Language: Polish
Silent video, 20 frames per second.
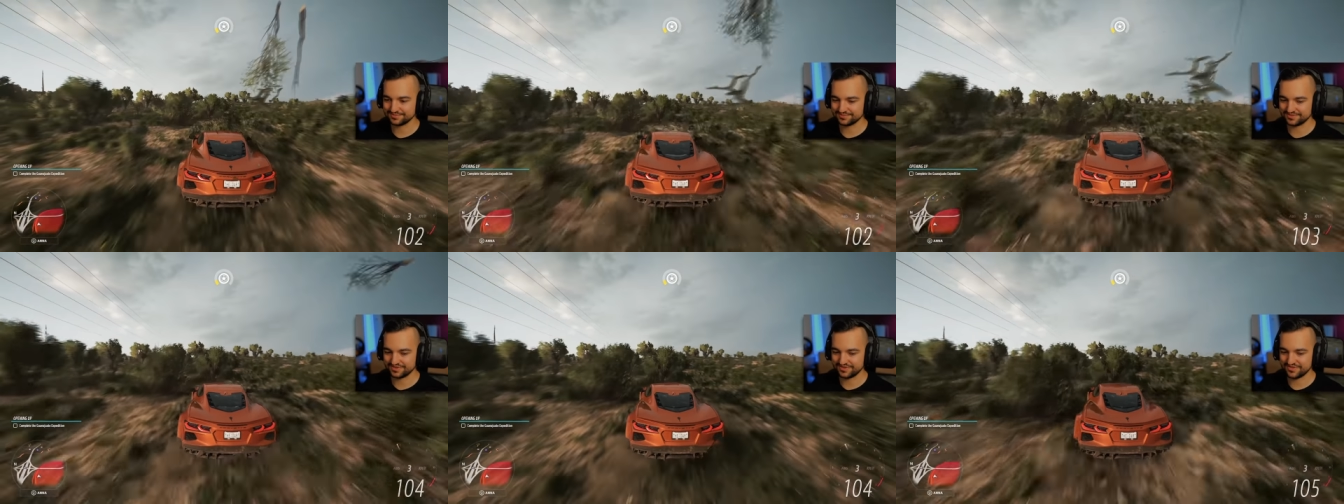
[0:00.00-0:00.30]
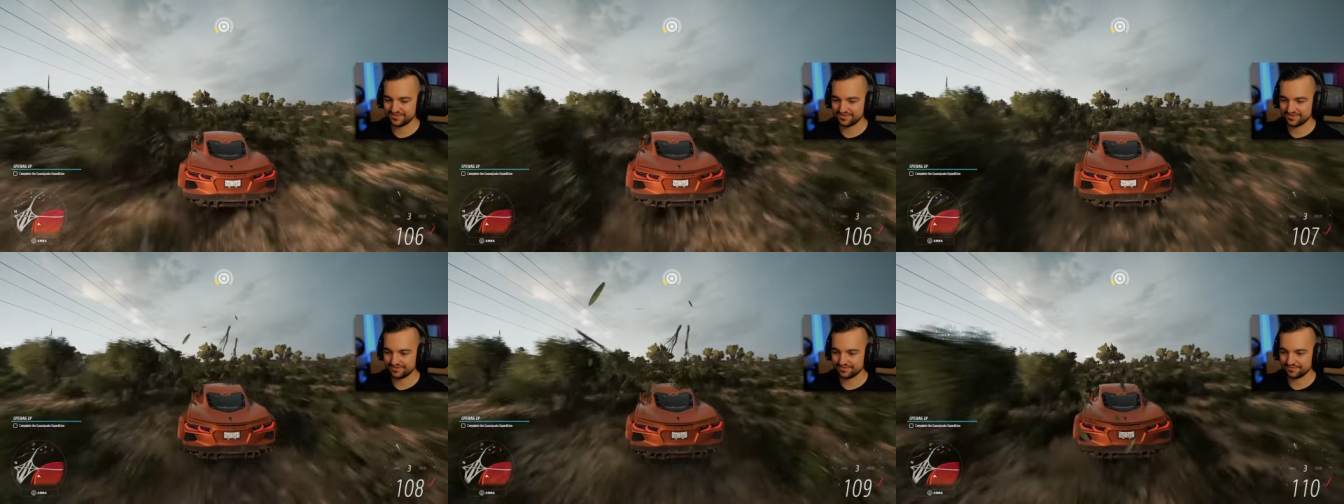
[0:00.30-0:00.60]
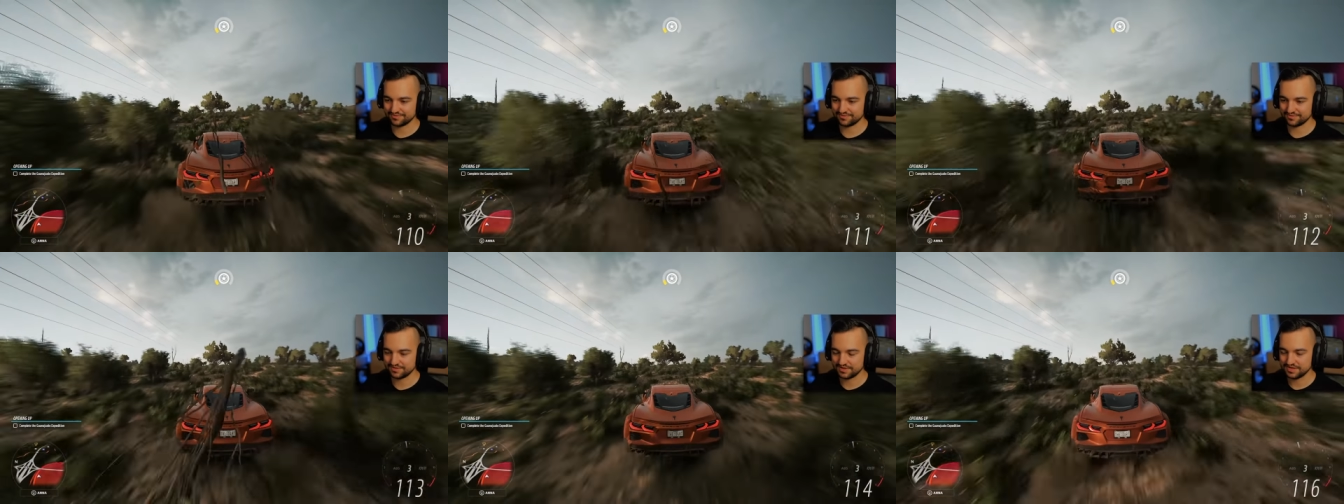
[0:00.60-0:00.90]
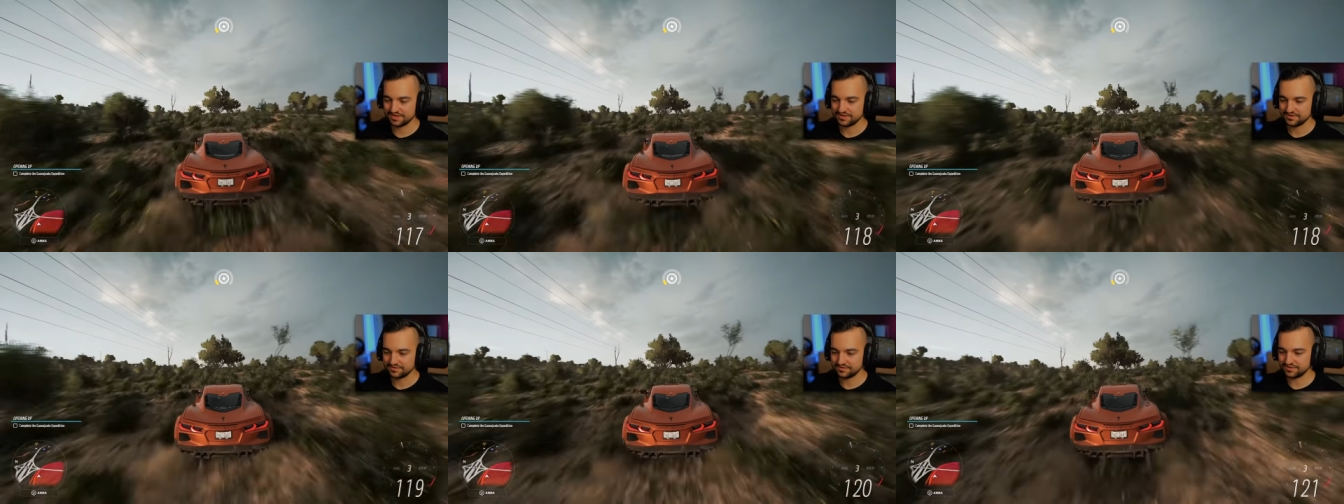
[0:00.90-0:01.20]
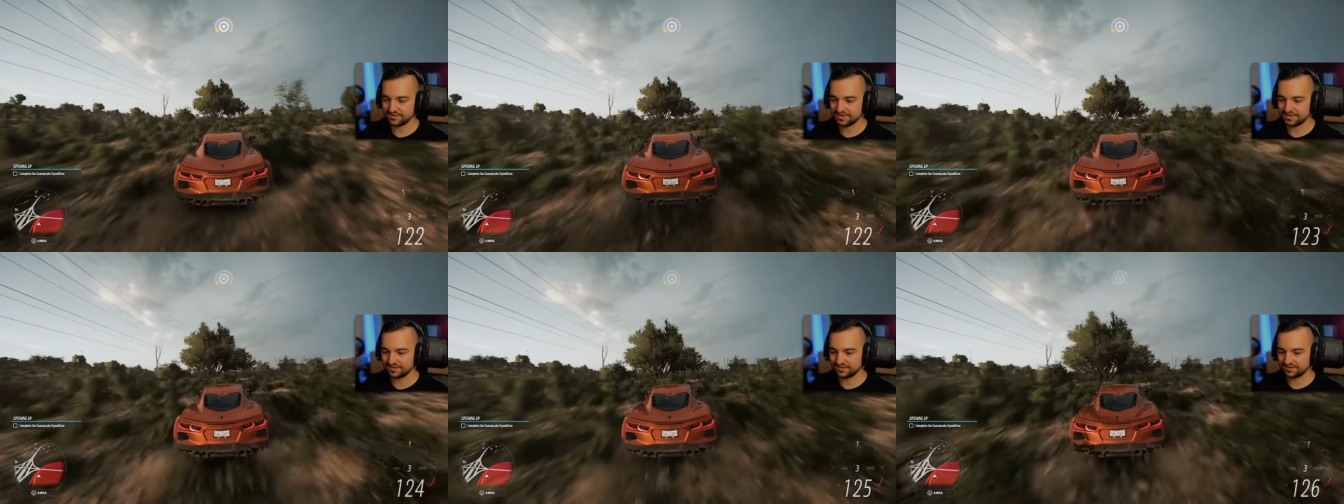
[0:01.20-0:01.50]
Wiesz, e, w
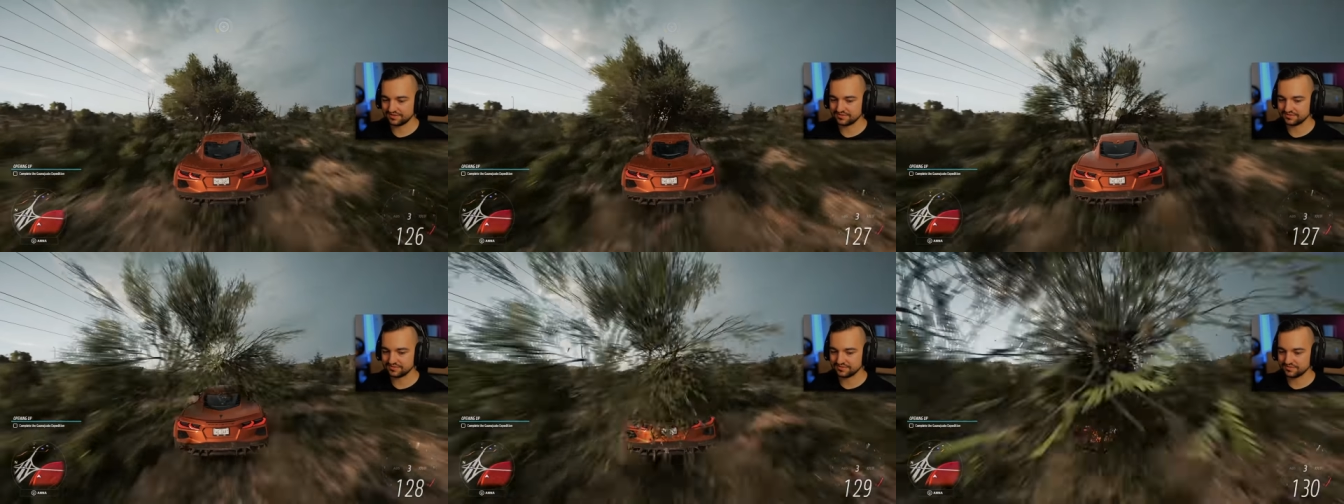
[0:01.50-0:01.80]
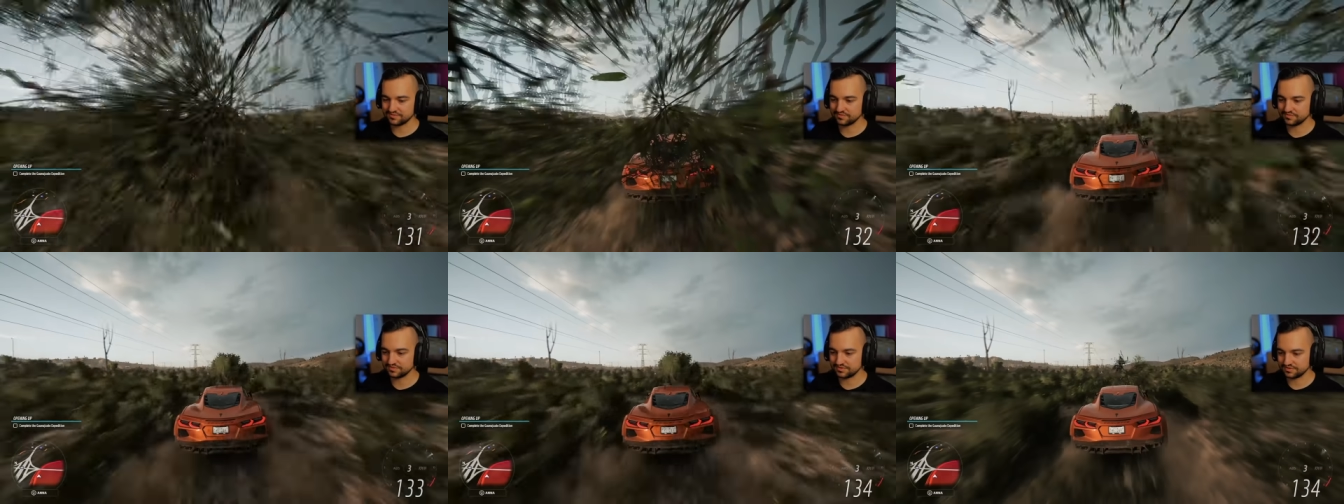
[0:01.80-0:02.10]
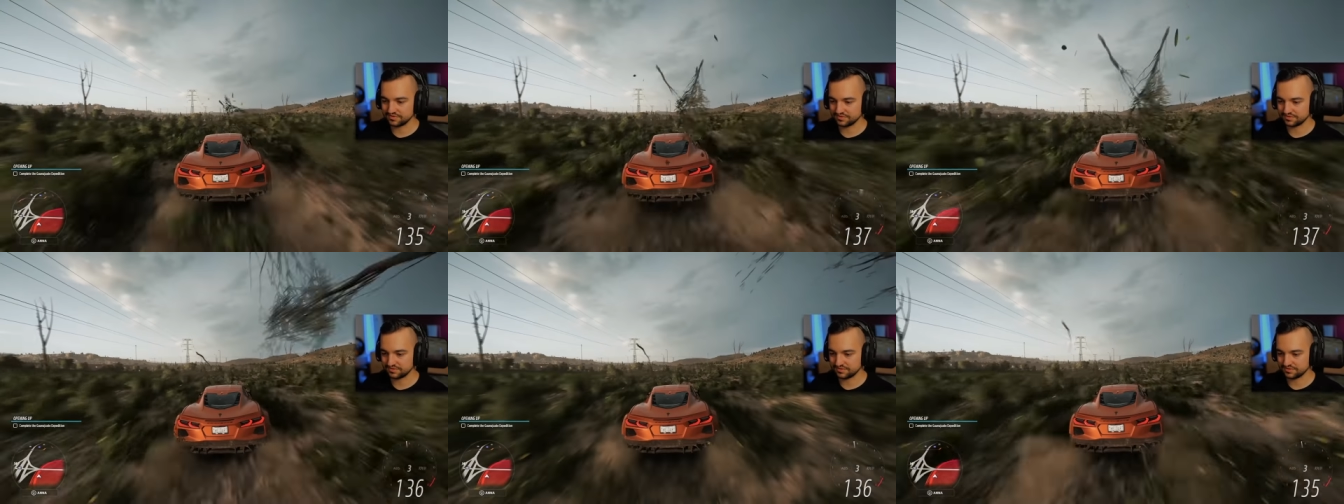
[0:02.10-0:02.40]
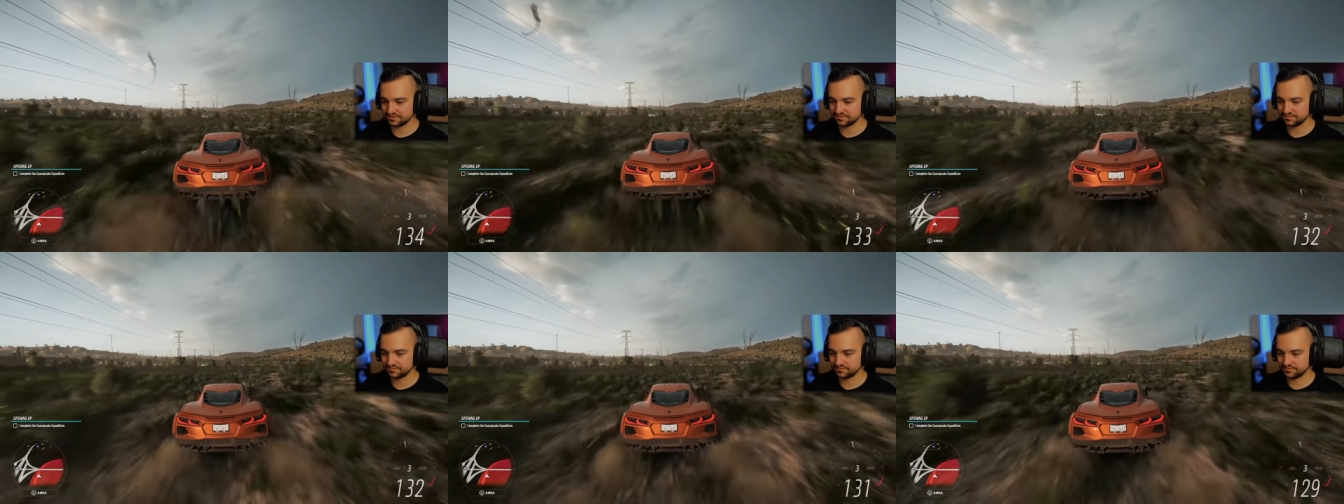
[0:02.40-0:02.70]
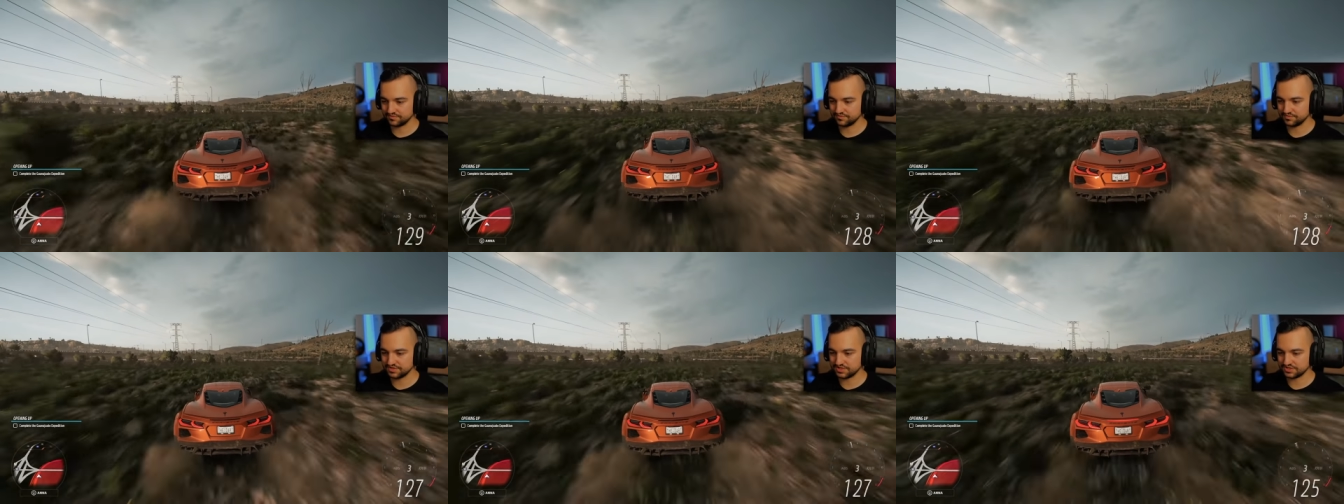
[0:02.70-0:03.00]
ogóle
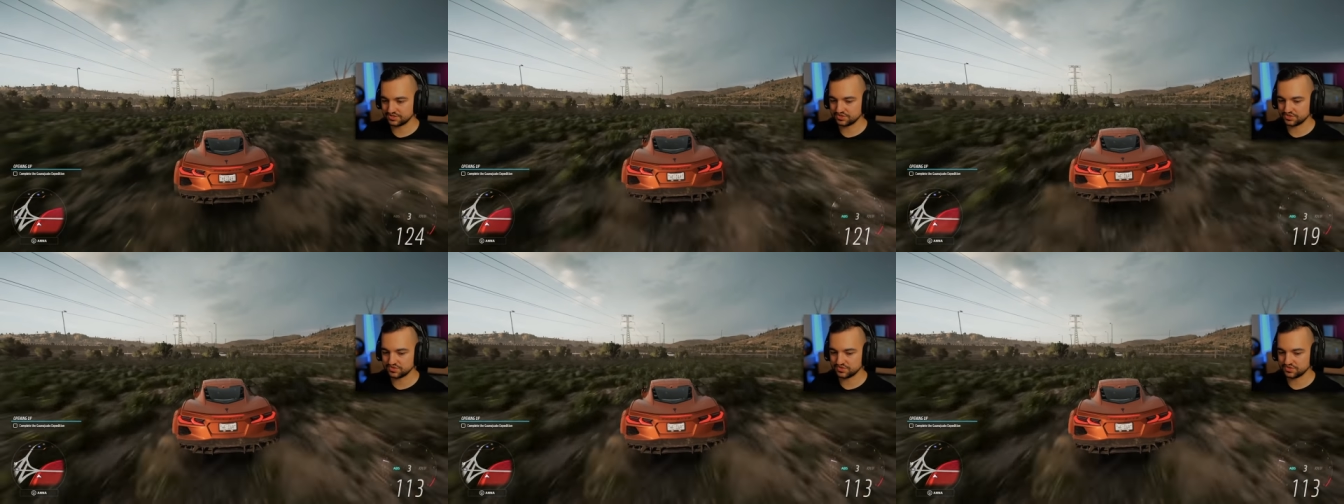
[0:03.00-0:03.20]
widać,